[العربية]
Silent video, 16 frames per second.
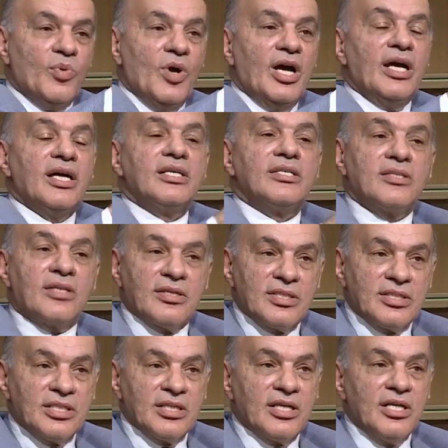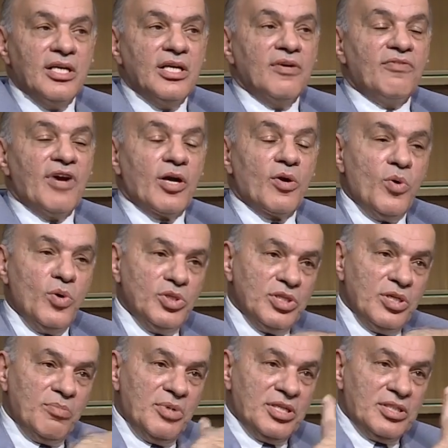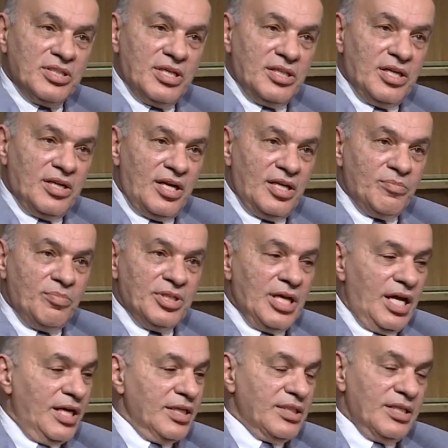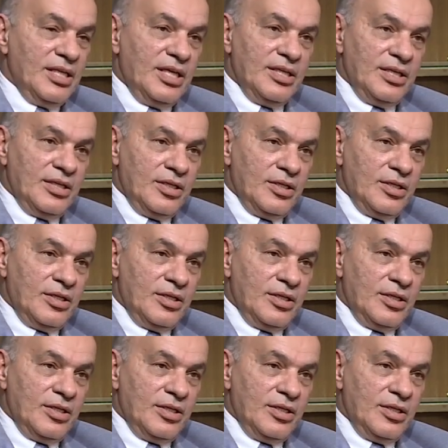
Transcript: والتصدير فجزء من الصادرات بتاعتنا